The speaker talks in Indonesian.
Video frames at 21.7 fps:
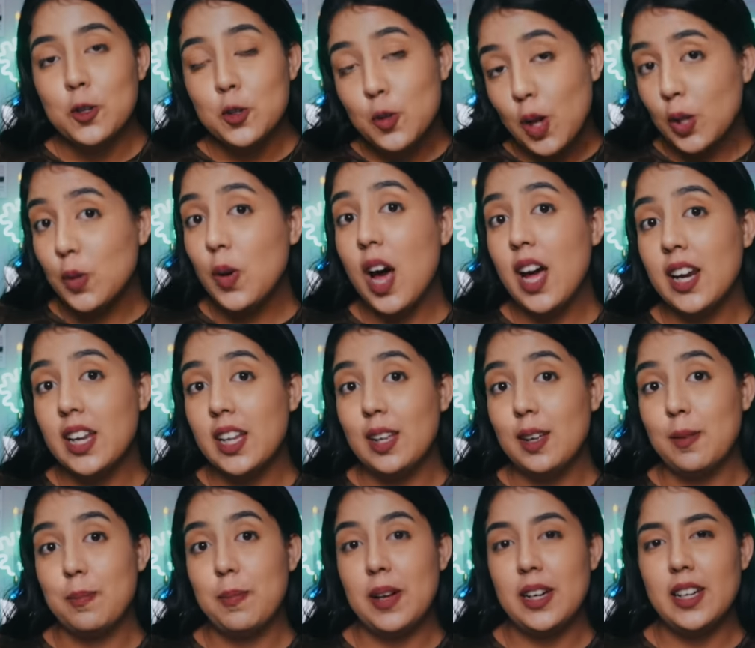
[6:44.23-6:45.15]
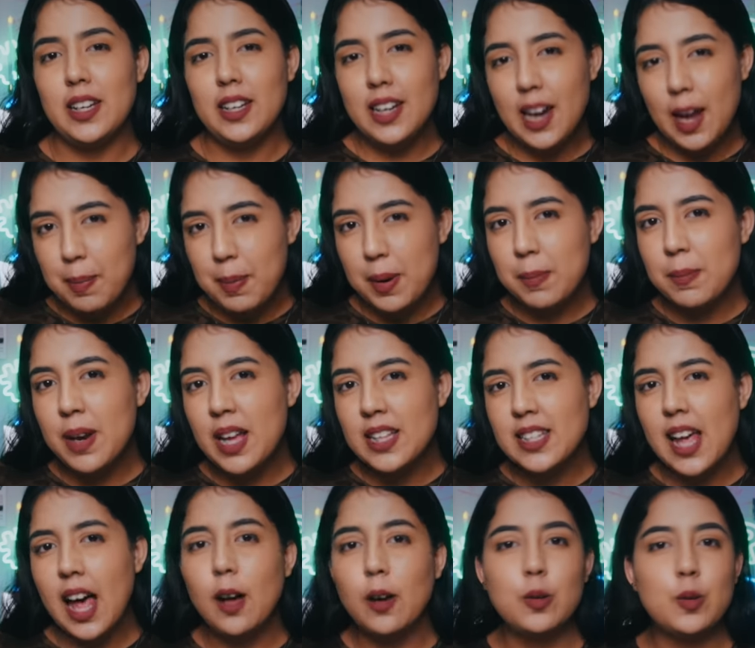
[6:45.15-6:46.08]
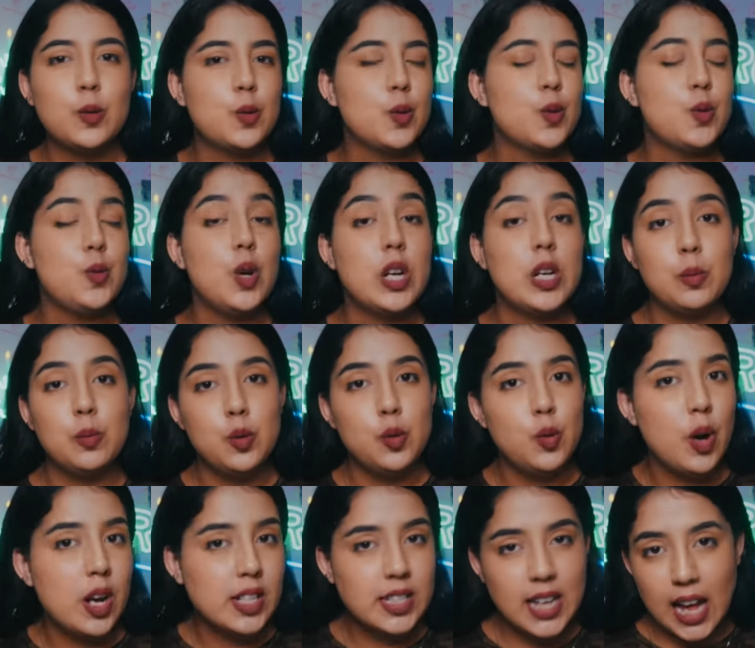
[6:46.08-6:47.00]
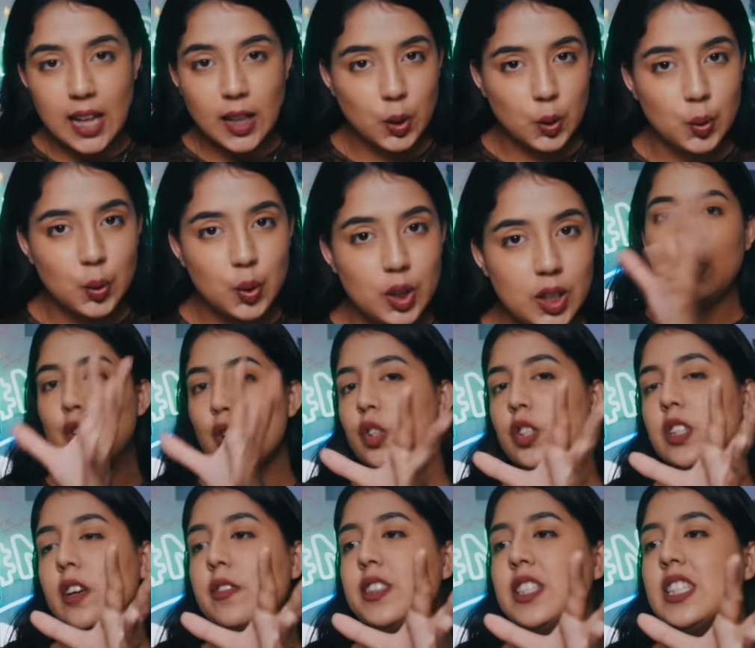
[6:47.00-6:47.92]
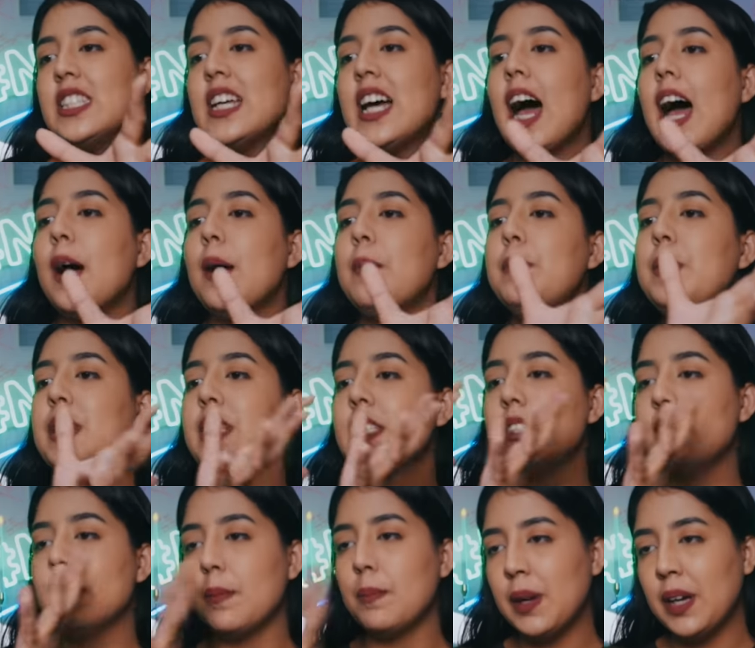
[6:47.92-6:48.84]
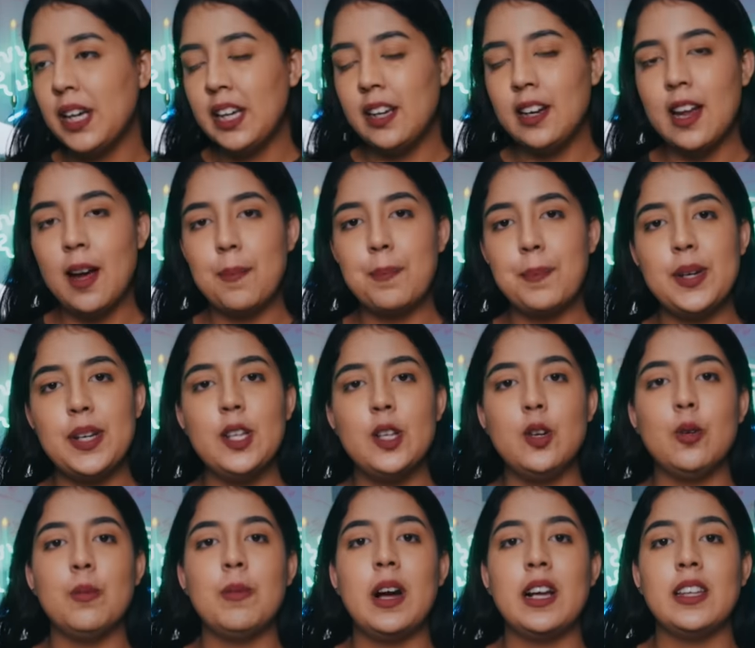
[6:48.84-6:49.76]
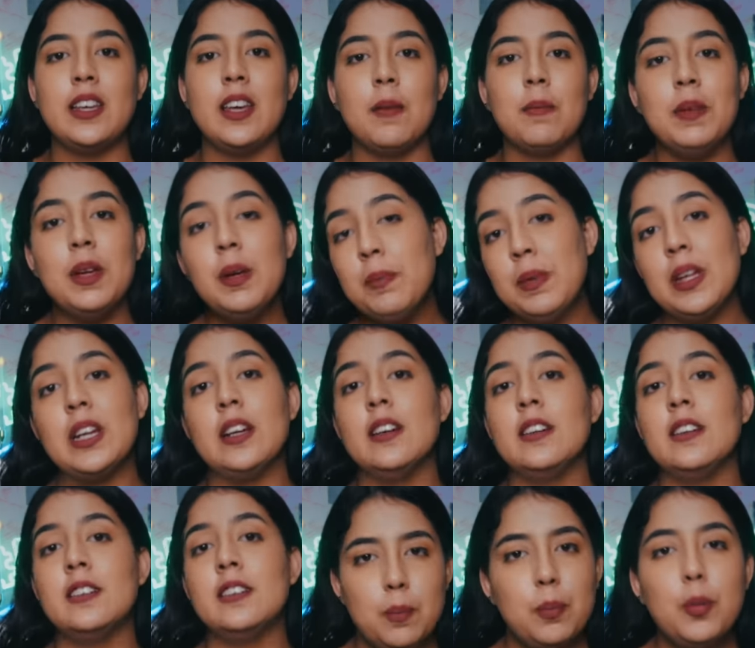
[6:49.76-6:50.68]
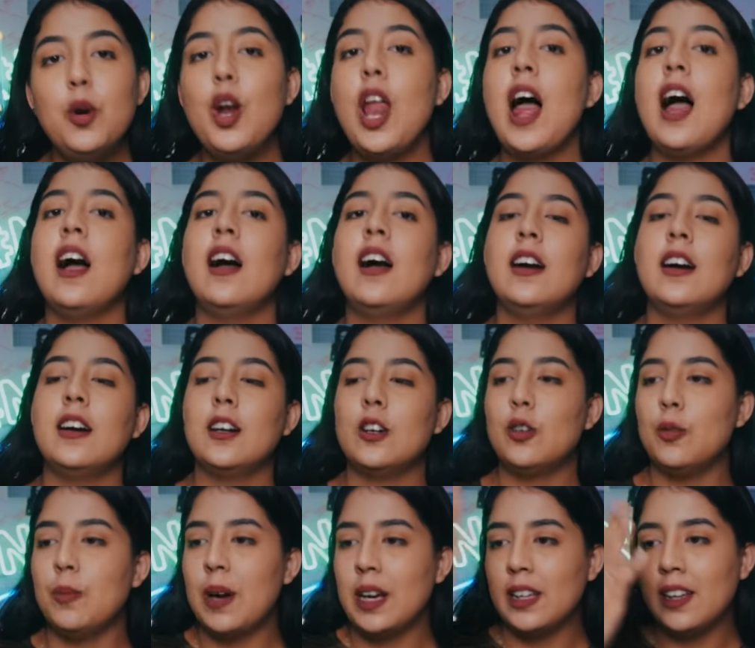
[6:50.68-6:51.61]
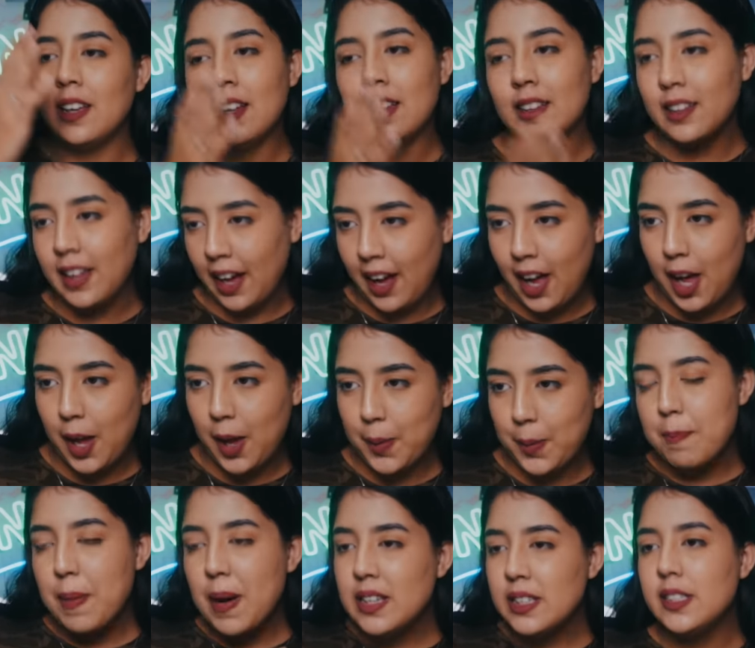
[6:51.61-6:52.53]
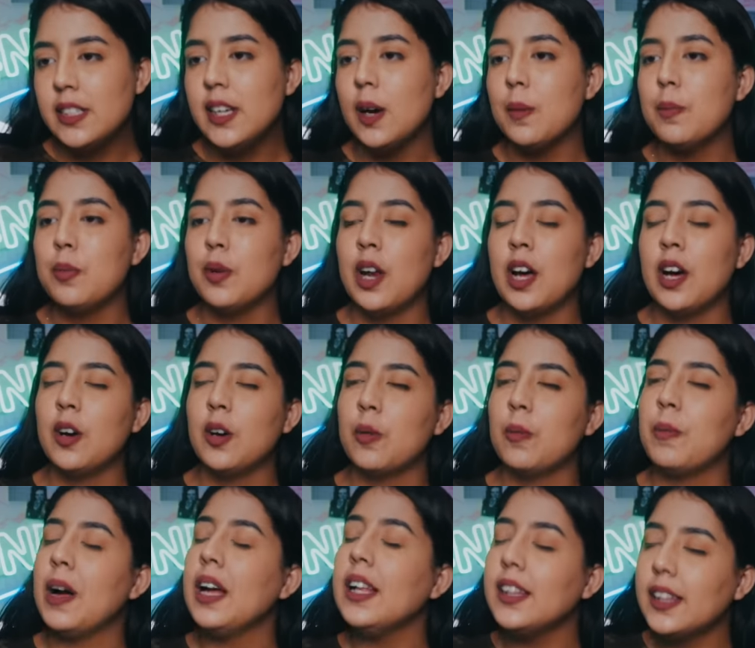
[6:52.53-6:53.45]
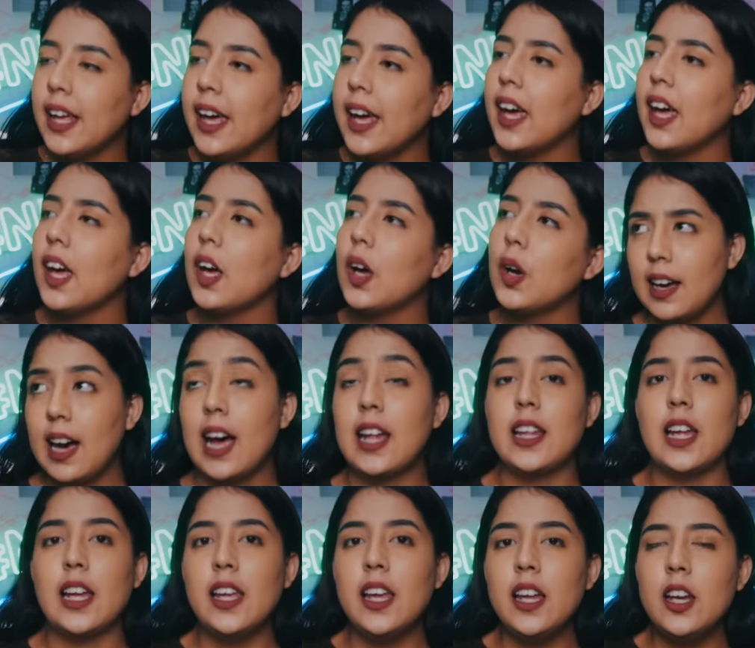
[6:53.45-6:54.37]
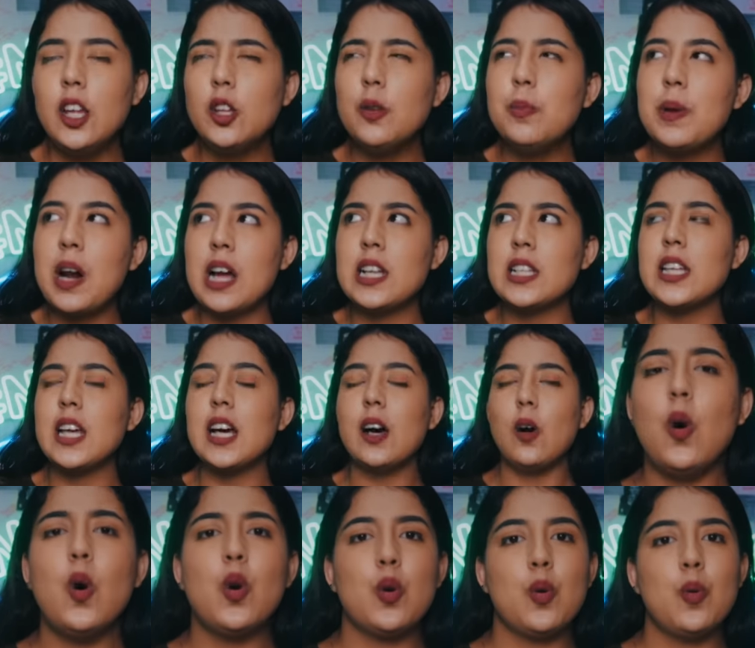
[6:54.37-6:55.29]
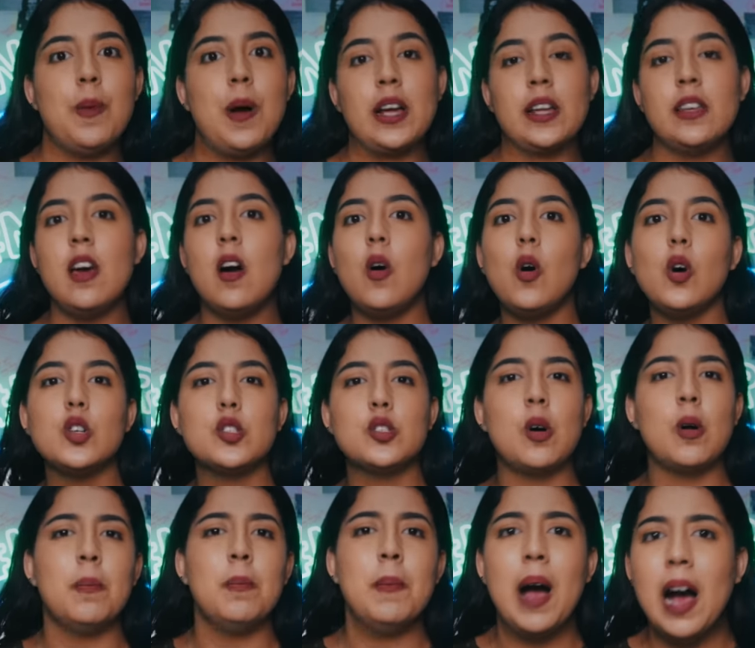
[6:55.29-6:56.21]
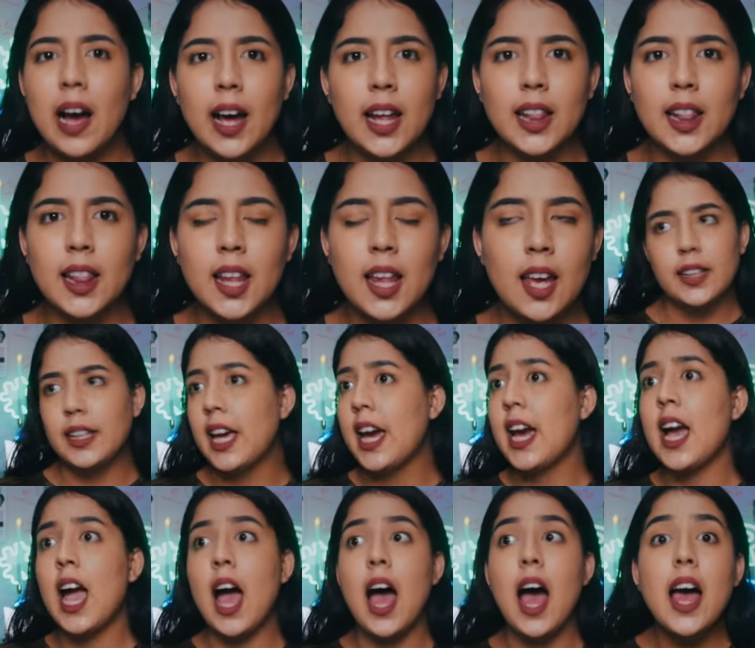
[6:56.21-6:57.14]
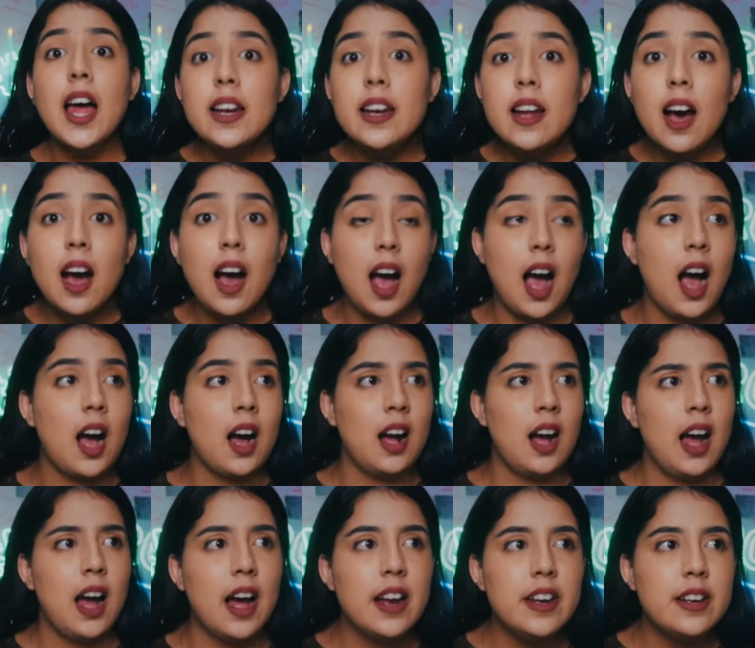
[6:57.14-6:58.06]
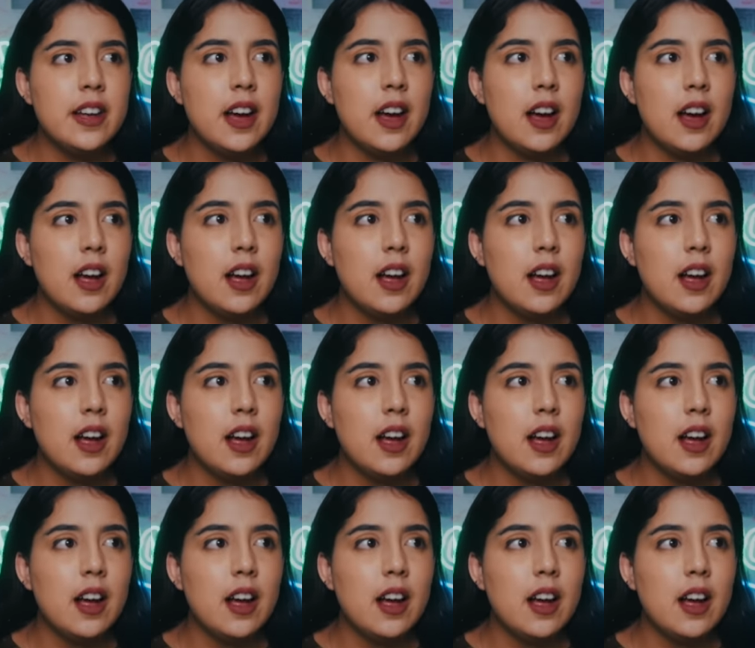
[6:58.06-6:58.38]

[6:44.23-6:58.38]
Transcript: Suatu hari, pada 18 Agustus 2021, Yusuf sehabis menginap di rumahnya Mimin, pulang ke rumahnya Teh. Pas dia pulang ke rumah Teh, katanya dia tuh merasa kok rumahnya kosong banget. Teh nggak ada, A nggak ada.